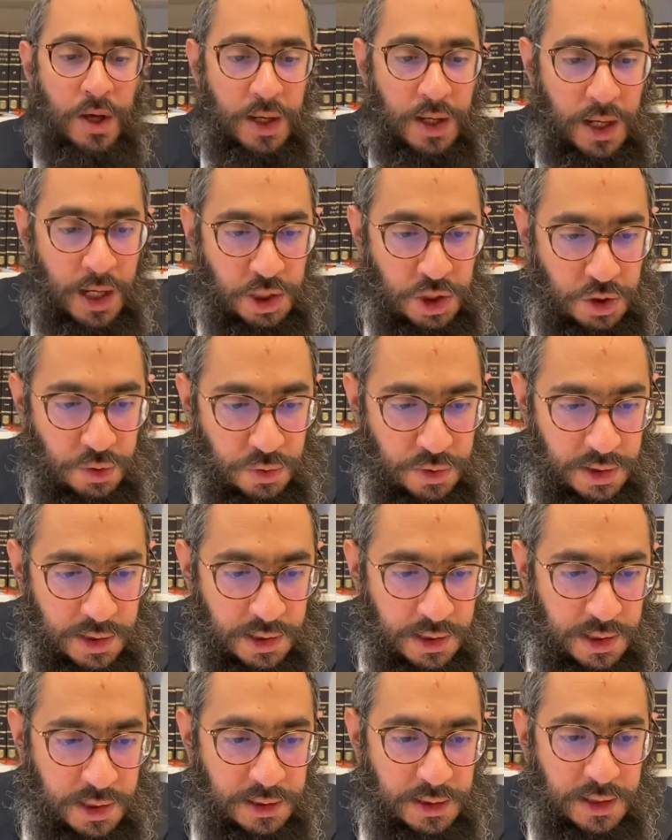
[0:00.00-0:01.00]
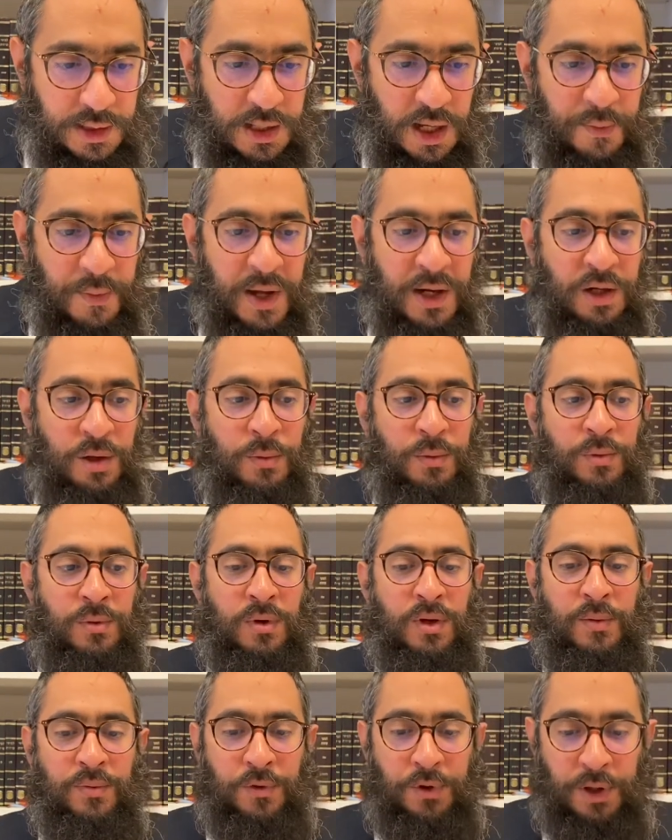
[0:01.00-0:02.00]
Rachid nous dit, Kaman, comme on
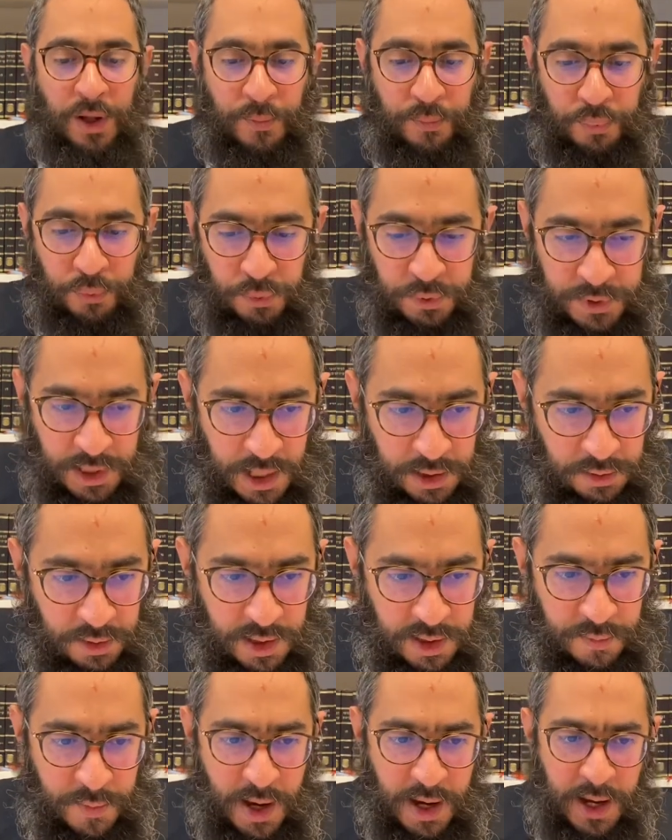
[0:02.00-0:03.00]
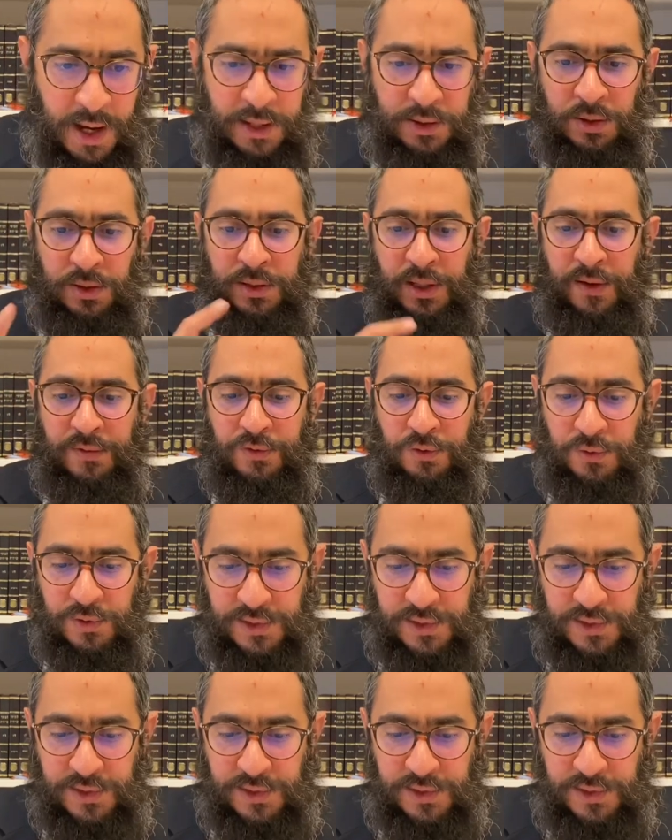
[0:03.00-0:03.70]
l'apprendra plus tard dans la Gemara, dans Daf